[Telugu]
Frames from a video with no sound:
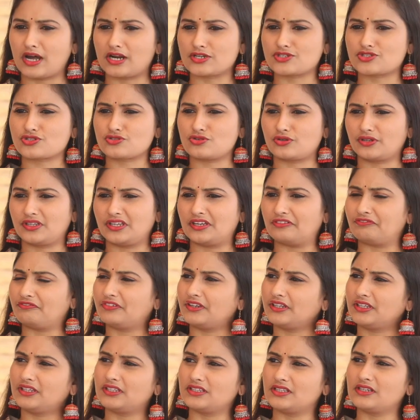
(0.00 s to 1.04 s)
మార్చుకొని
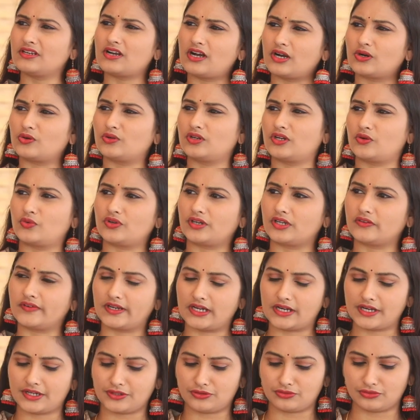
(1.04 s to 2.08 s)
ఎవరికి ఇది కాకుండా ఉండడం
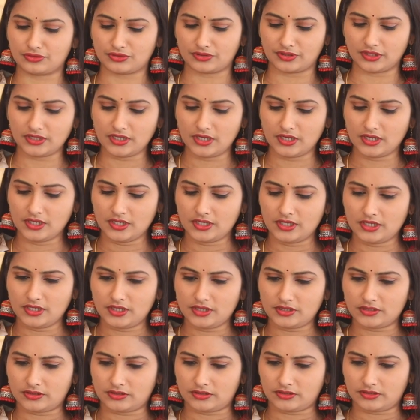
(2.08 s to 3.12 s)
అలాంటిది ఉంటుంది
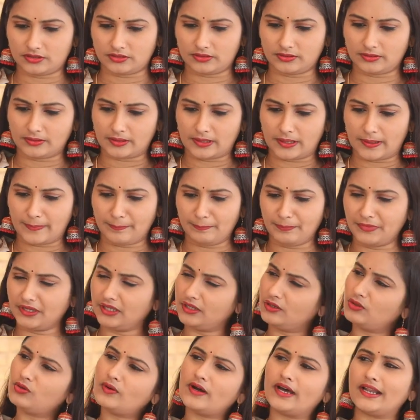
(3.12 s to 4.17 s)

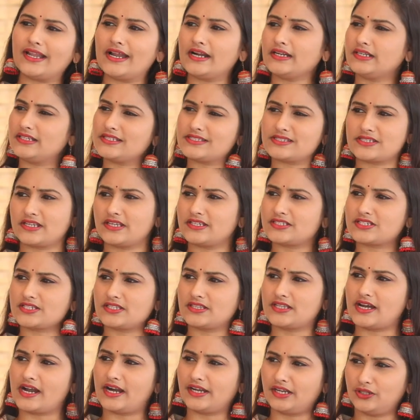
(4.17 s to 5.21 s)
మీరు అలాంటి
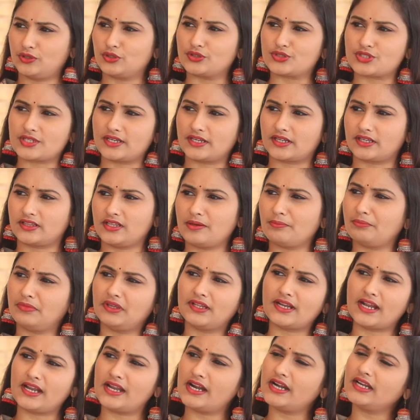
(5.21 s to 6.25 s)
స్టేజే దాటి వచ్చారు కదా
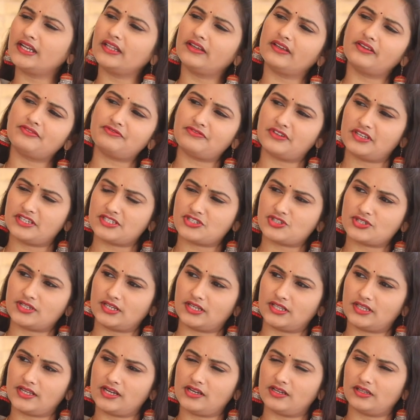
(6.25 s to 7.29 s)
మీరు అలాంటి ఏం ఫేస్
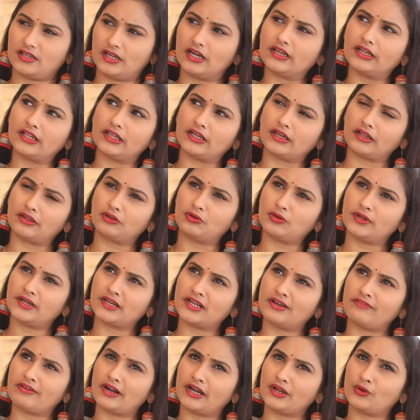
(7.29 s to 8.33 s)
చేయలేదా అంటే
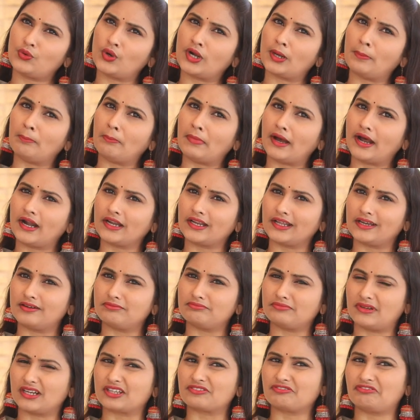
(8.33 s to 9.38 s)
రెగ్యులర్గా వాడే ఒక మాట
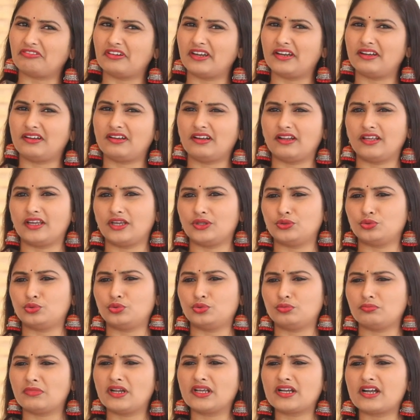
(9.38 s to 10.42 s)
మనకు ఫేట్ లేదు
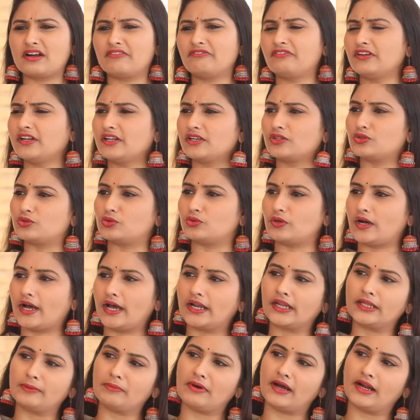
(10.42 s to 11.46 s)
మనకు అవ్వలేదు
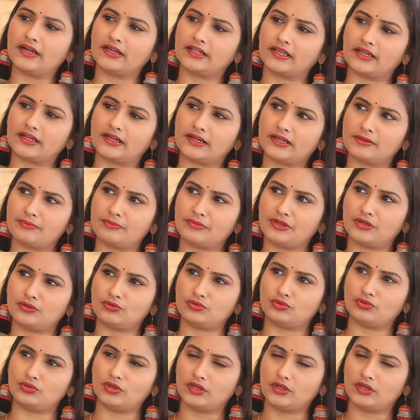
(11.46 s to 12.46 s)
అనే మాట ఎక్కడ మీరు